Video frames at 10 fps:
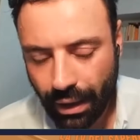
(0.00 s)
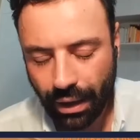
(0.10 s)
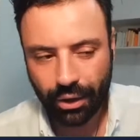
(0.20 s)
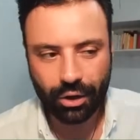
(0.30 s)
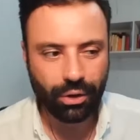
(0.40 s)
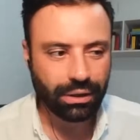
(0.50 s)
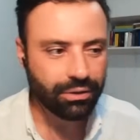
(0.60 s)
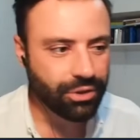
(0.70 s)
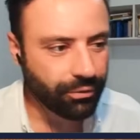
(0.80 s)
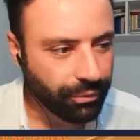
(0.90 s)
Allora, guarda
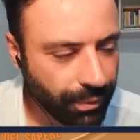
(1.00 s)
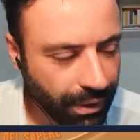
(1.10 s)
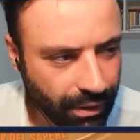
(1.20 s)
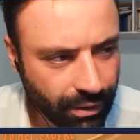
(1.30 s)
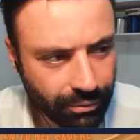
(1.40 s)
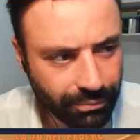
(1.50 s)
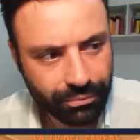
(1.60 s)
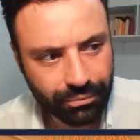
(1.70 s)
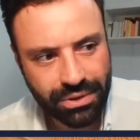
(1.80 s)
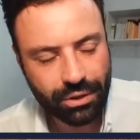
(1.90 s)
Jeff, per,
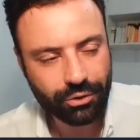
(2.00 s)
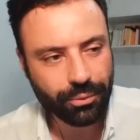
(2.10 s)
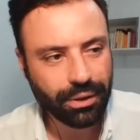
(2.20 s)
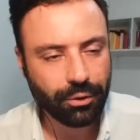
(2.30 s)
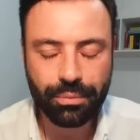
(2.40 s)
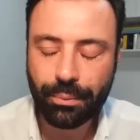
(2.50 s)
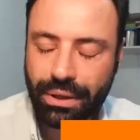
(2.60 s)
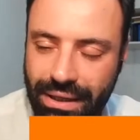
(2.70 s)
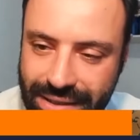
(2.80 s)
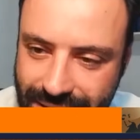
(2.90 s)
mm, secondo me dobbiamo
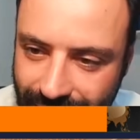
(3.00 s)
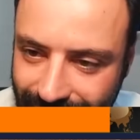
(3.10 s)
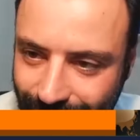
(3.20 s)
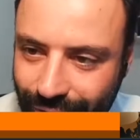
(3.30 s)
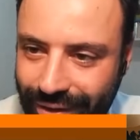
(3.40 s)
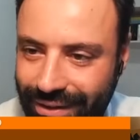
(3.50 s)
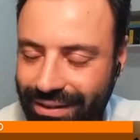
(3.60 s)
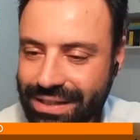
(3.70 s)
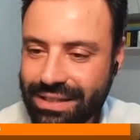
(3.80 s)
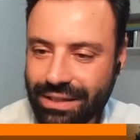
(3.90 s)
iniziare con il
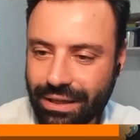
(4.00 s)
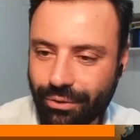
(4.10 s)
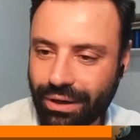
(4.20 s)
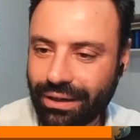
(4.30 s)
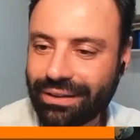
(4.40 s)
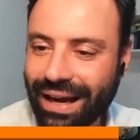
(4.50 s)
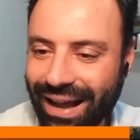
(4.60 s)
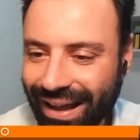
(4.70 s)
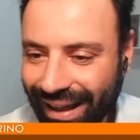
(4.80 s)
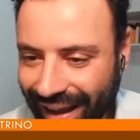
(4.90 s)
distinguere
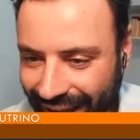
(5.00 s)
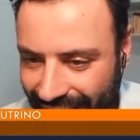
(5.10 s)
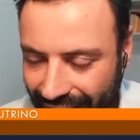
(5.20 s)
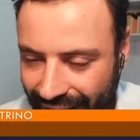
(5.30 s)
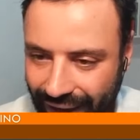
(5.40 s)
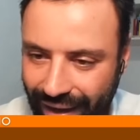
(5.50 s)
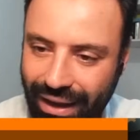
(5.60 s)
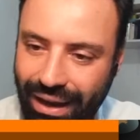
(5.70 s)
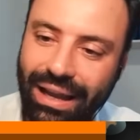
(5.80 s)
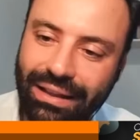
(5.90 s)
tra ere
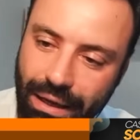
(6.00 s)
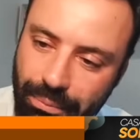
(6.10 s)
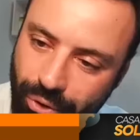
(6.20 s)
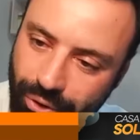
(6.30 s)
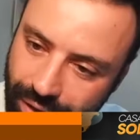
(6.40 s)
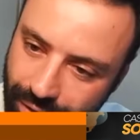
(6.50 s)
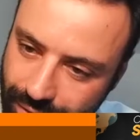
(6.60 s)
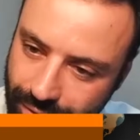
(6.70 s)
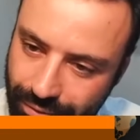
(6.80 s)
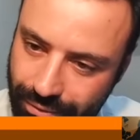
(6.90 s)
ed epoche.
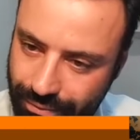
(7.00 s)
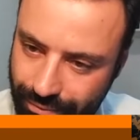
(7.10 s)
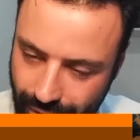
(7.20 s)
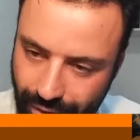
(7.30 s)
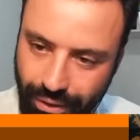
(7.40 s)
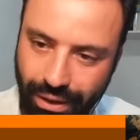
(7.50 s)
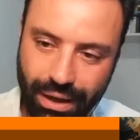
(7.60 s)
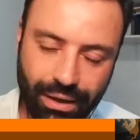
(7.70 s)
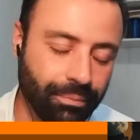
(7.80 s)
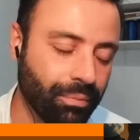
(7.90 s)

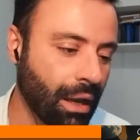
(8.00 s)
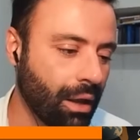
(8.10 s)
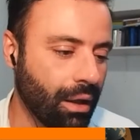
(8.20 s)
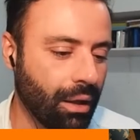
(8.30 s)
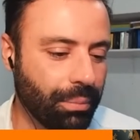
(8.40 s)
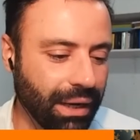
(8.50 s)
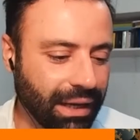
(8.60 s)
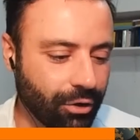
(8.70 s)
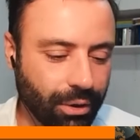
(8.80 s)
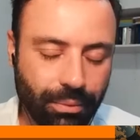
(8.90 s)
Ok?
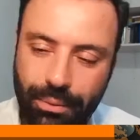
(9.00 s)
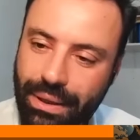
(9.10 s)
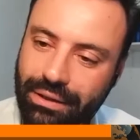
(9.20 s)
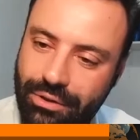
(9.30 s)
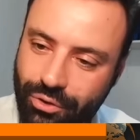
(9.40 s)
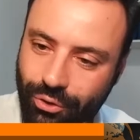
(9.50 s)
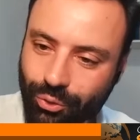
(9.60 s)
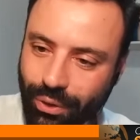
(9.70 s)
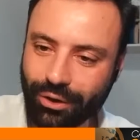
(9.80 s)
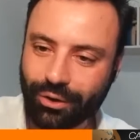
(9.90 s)
perché normalmente sono
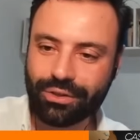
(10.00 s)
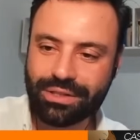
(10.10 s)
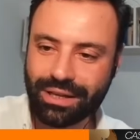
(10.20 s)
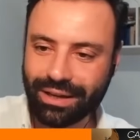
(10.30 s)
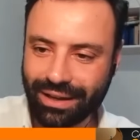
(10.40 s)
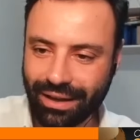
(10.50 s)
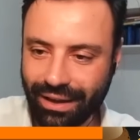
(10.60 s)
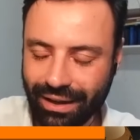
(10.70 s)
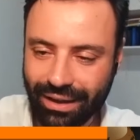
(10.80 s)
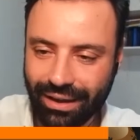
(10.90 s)
due cose
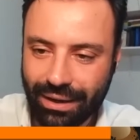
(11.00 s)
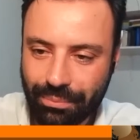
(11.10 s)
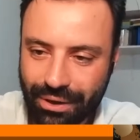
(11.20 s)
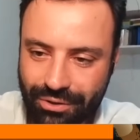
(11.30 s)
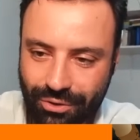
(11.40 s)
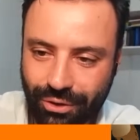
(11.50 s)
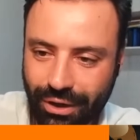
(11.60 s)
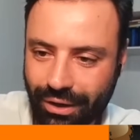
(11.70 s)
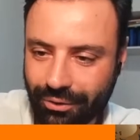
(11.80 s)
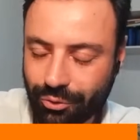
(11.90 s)
che le
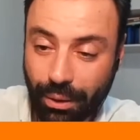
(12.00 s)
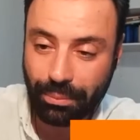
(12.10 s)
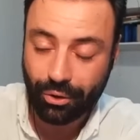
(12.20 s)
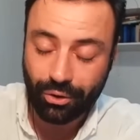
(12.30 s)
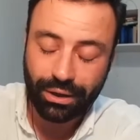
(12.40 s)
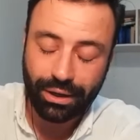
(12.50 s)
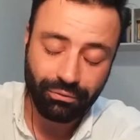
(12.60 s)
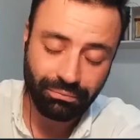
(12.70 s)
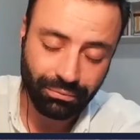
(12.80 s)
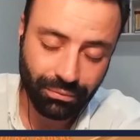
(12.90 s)
persone, due parole che
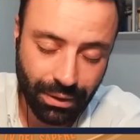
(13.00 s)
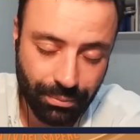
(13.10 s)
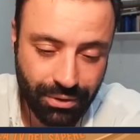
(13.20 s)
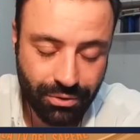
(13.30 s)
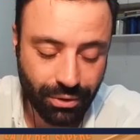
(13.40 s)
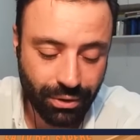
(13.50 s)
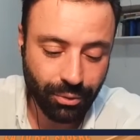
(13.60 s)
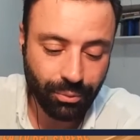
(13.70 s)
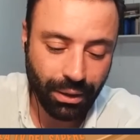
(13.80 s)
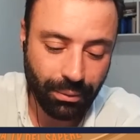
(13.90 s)
mm, le persone
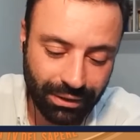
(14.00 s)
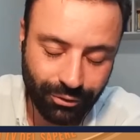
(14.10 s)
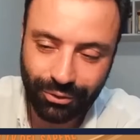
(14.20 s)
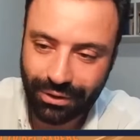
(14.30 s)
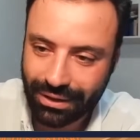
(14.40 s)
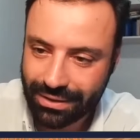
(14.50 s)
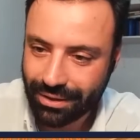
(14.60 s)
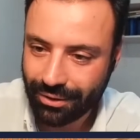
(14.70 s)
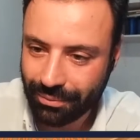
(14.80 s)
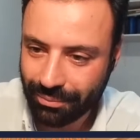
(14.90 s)
comunemente
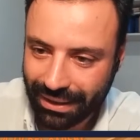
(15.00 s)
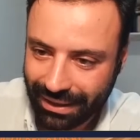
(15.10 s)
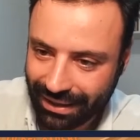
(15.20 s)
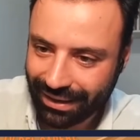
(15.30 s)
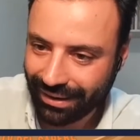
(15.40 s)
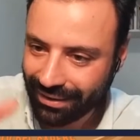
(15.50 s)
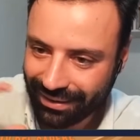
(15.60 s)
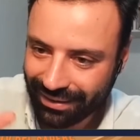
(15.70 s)
utilizzano in maniera